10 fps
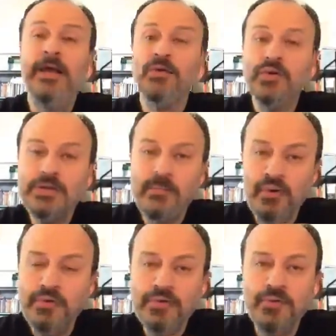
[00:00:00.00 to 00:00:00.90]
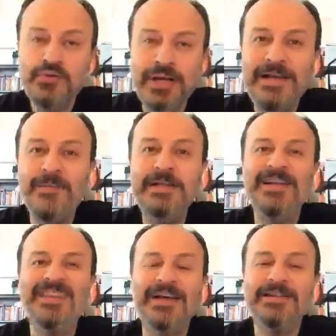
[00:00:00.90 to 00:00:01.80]
Yoksa bugünkü
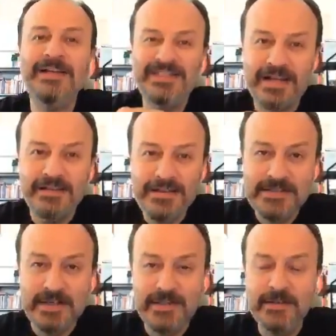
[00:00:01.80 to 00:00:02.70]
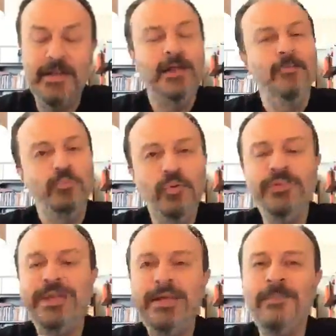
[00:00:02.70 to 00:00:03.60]
güzellemelerin ardına takılırsak
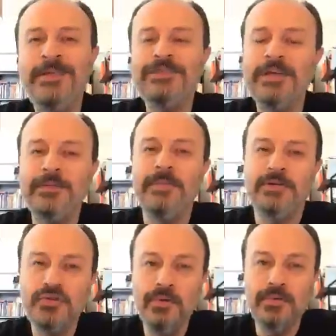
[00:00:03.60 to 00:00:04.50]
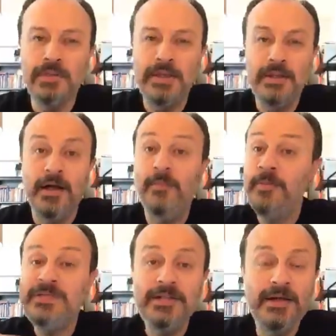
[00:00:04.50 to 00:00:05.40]
bundan ekmek çıkartmak çok kolay. Ama
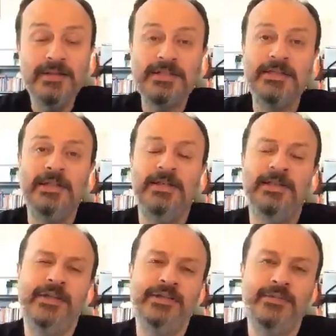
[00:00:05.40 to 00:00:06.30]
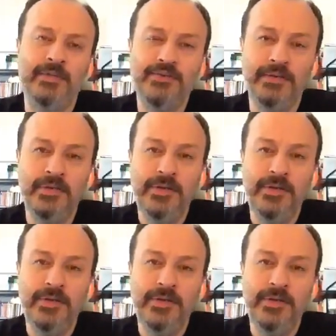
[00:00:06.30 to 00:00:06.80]
bizlere yakışmaz o.